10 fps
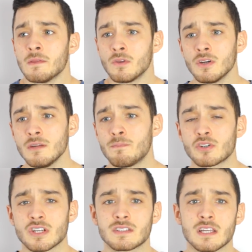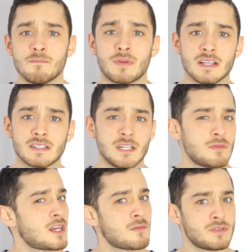No i podczas tej imprezy
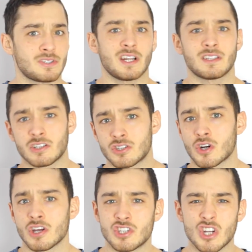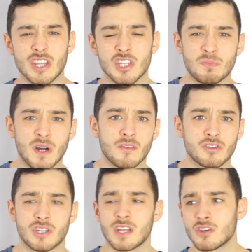niby Dan Bizeria tak się trochę średnio bawił,
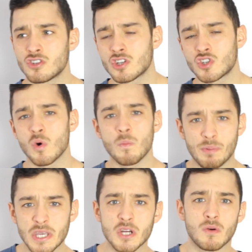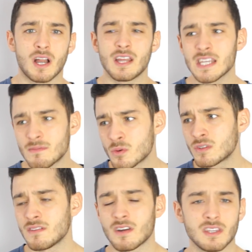średnio się czuł, pił, ale nie
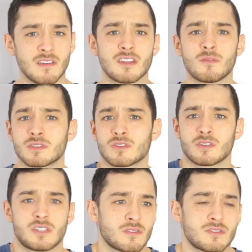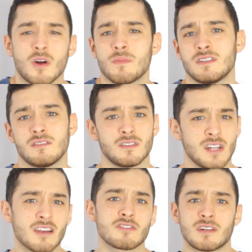mógł, nie, wi nie wiadomo co chciał zrobić, no
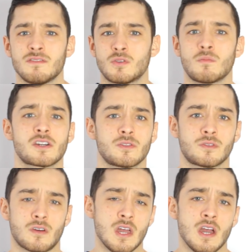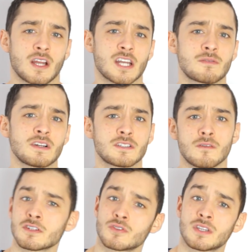jakoś tam wytłumaczył to. W każdym razie
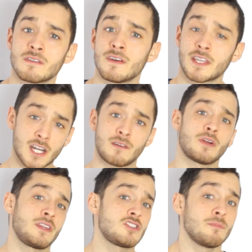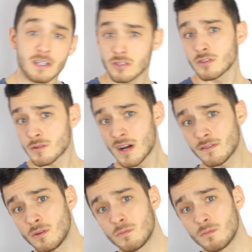zauważył, że ten weteran wojenny się bardzo dobrze bawił.